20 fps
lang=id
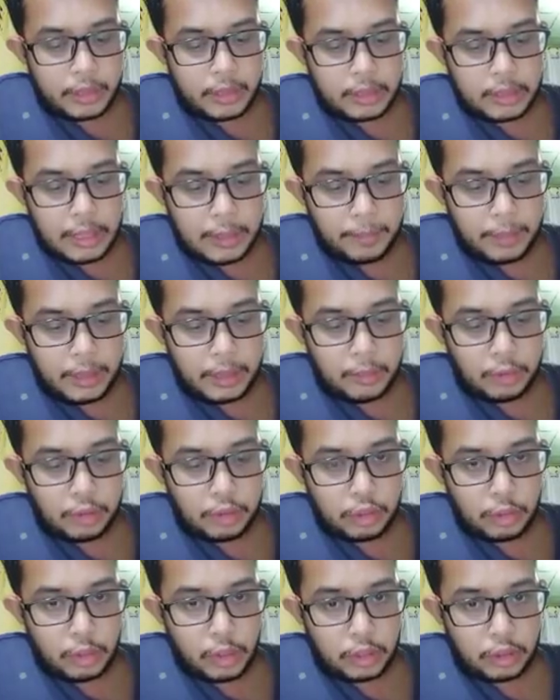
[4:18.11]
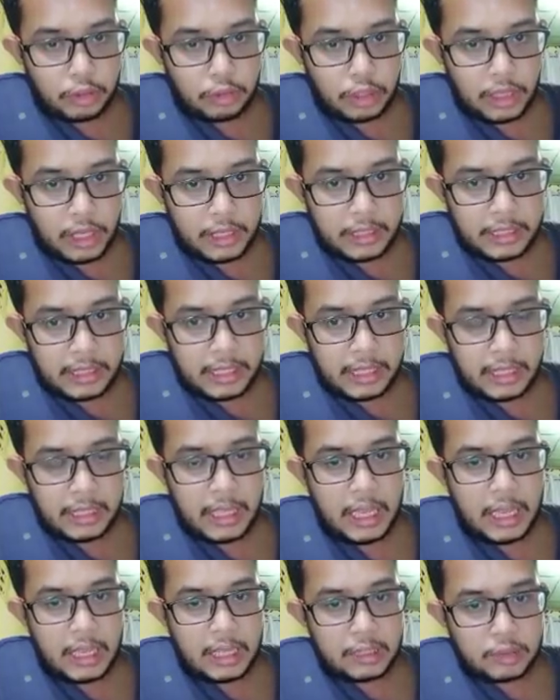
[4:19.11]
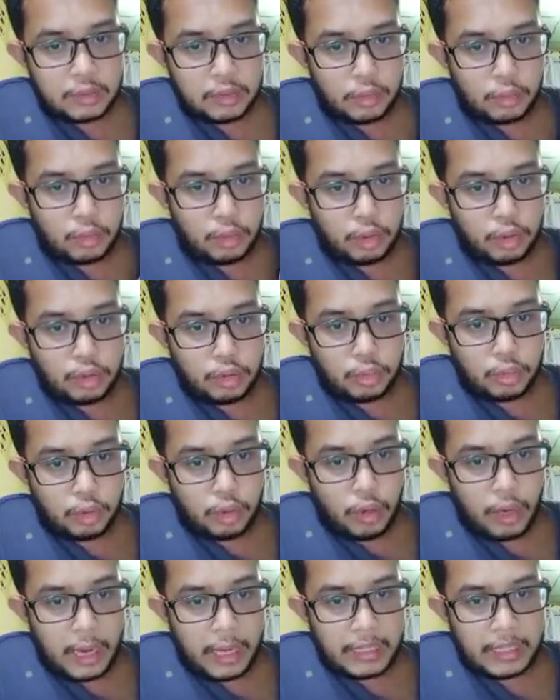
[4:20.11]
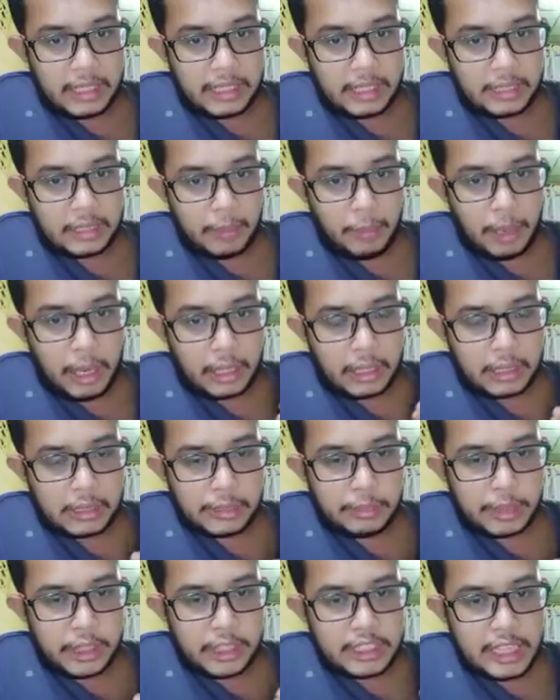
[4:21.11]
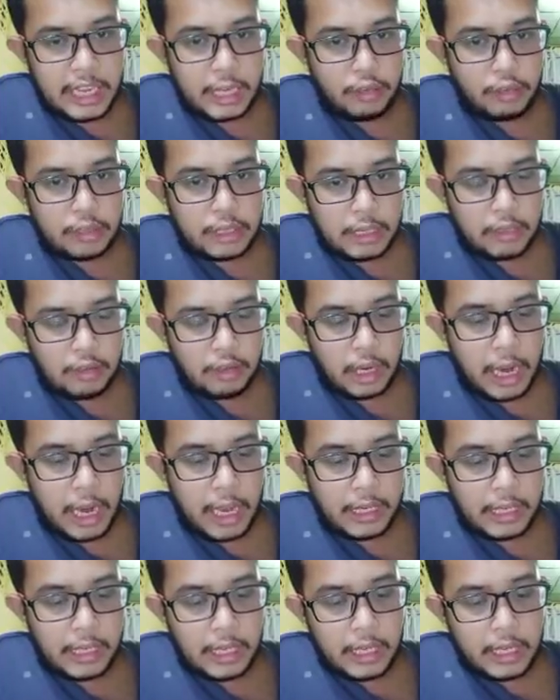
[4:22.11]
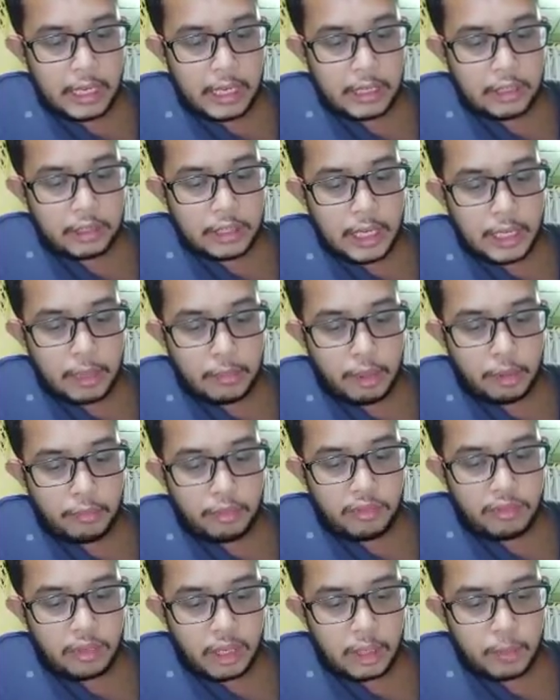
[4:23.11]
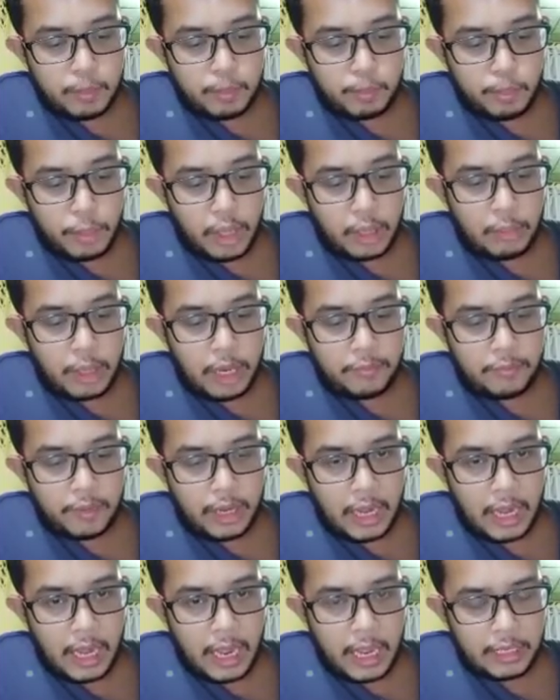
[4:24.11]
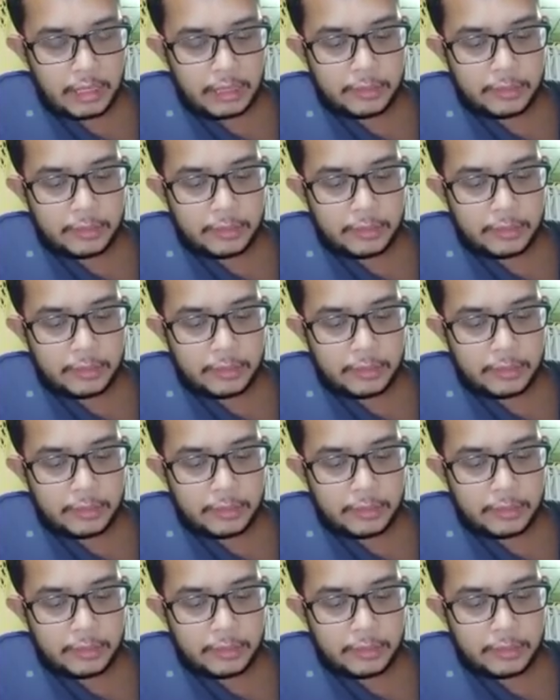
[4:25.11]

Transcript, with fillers: Tapi untuk molekul gula ini tumbuh-tumbuhan yang kita makan seperti sayur-sayuran itu sangat bermanfaat